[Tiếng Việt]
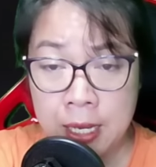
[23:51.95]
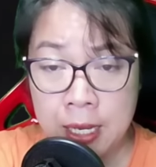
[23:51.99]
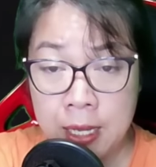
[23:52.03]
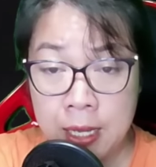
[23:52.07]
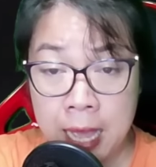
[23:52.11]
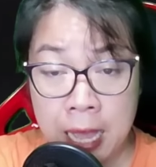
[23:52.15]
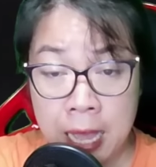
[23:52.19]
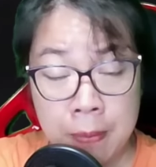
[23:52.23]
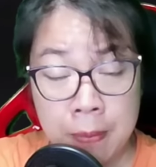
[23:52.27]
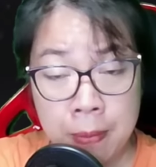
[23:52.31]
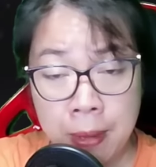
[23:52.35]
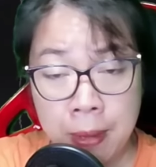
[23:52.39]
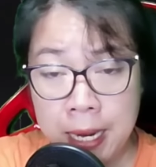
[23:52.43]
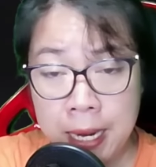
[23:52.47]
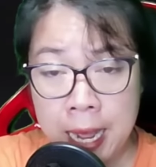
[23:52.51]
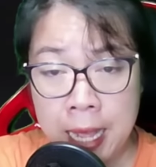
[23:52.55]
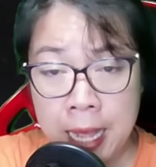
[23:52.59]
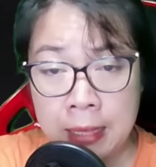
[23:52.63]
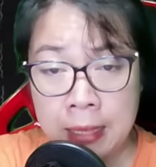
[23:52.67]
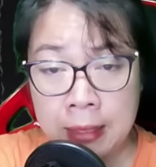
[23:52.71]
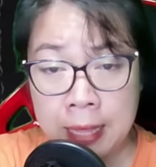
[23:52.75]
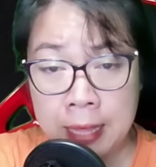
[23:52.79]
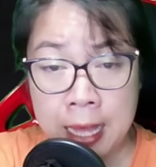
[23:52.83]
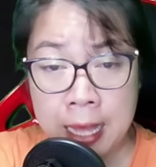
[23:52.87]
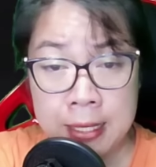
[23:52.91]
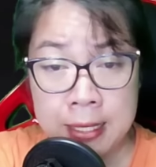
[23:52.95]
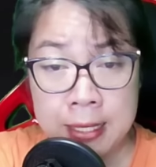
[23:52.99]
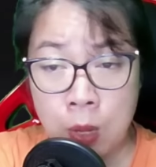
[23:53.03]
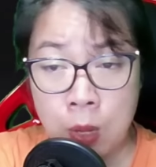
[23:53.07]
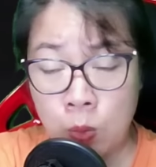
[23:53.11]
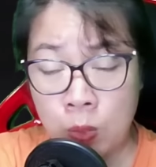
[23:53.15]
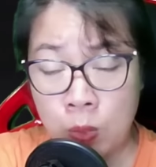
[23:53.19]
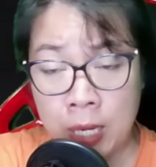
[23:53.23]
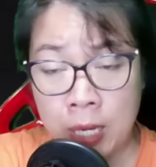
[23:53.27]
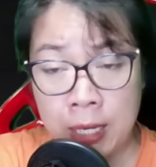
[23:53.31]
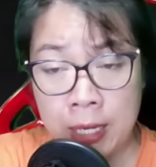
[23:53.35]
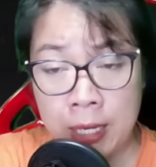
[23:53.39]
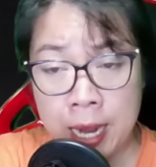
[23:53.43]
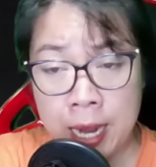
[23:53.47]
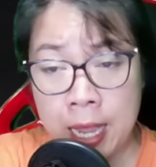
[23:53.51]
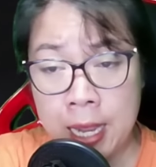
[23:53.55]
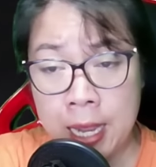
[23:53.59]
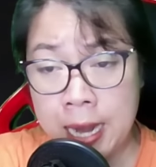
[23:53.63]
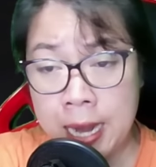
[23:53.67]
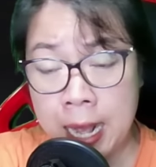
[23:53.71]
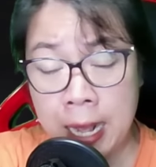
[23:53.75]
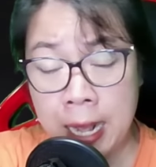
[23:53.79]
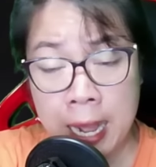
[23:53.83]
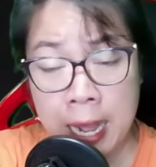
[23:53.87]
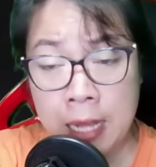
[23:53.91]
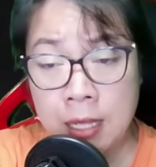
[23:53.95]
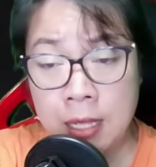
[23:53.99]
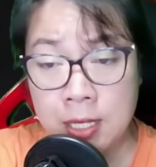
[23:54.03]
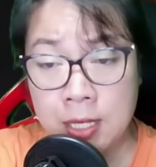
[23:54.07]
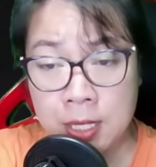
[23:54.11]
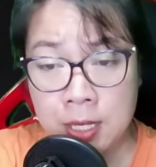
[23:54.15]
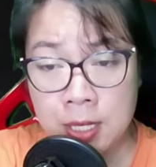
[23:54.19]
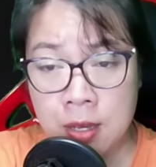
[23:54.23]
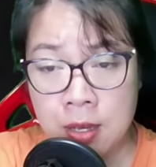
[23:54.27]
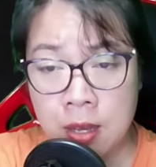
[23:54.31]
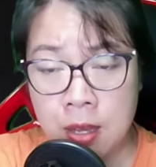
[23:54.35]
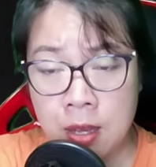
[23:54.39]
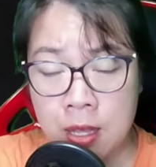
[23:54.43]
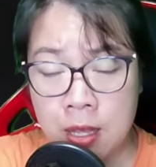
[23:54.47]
ánh mắt anh ta dạo gần đây đã khác xưa.